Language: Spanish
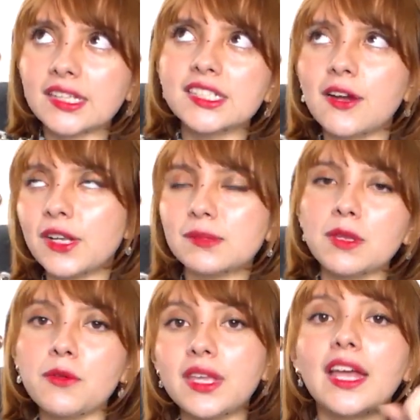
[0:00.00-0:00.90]
qué chévere es
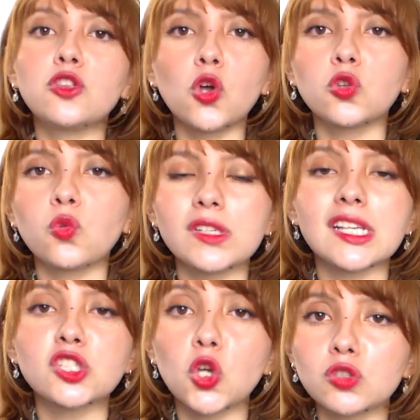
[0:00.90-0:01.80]
mi vida. No, tú
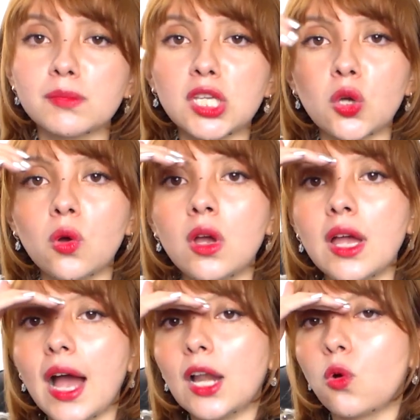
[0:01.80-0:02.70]
dices, Dios mío,
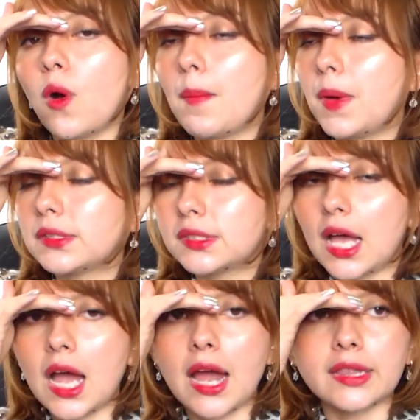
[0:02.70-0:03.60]
algo va a
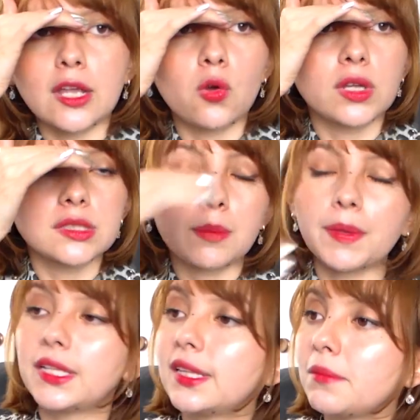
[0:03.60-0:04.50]
pasar, tengo que
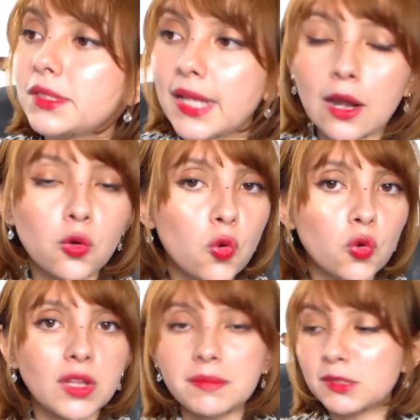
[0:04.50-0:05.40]
estar pendiente de mi
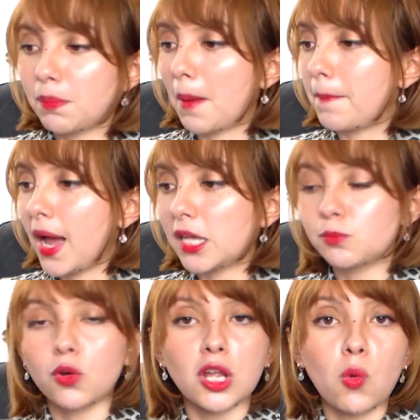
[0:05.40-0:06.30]
salud, de mis
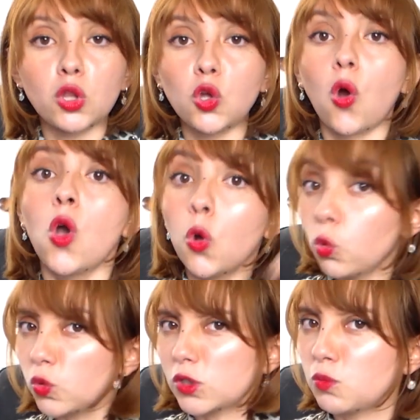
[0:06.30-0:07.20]
papás, porque cuando
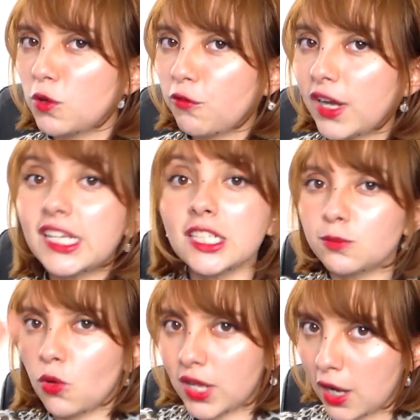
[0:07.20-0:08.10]
uno es muy feliz
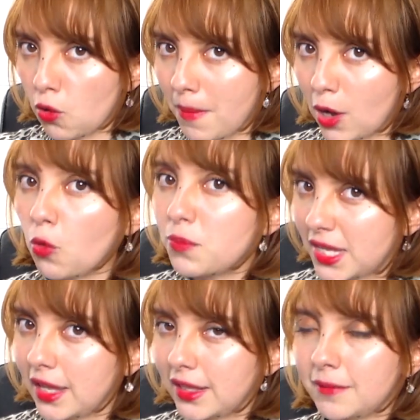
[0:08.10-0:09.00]
es porque algo malo
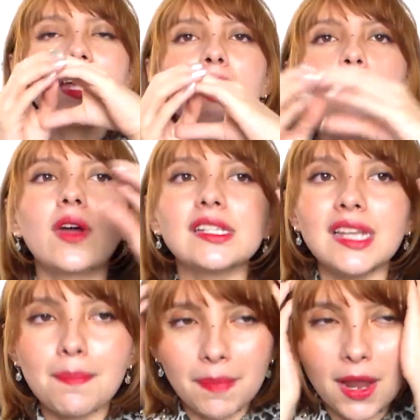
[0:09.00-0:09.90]
viene. Y creo que es
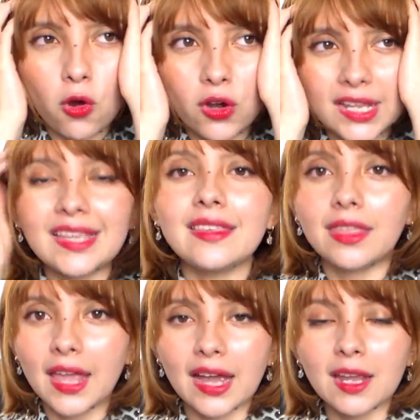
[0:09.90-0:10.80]
la peor
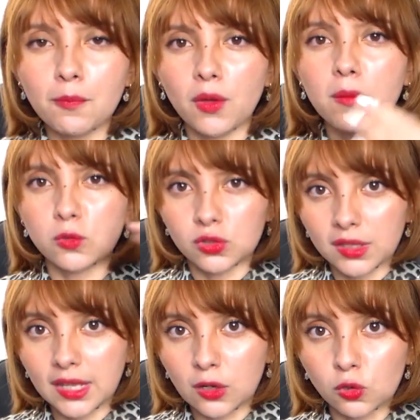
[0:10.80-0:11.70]
idea que podemos
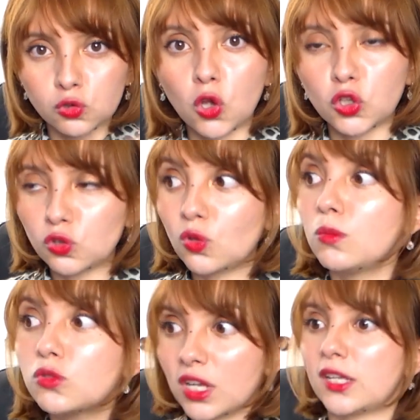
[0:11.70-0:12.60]
tener nosotros
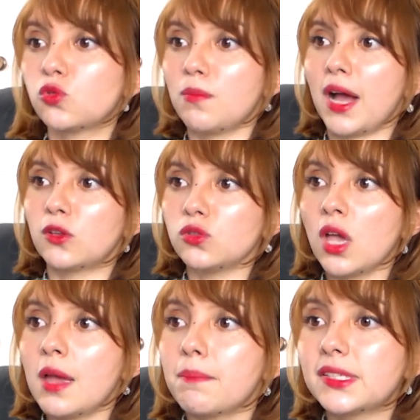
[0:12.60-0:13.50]
como seres
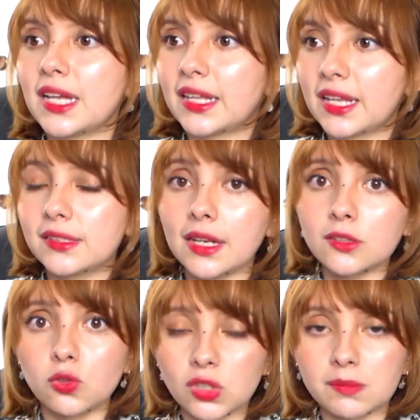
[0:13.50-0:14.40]
humanos, pensar de que si
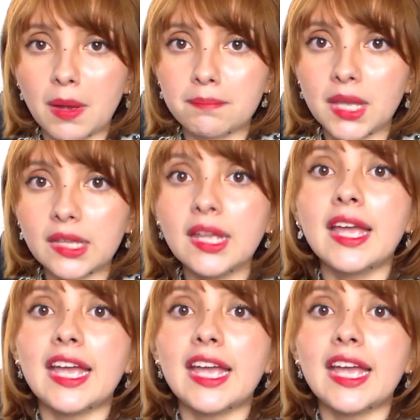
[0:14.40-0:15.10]
las cosas van bien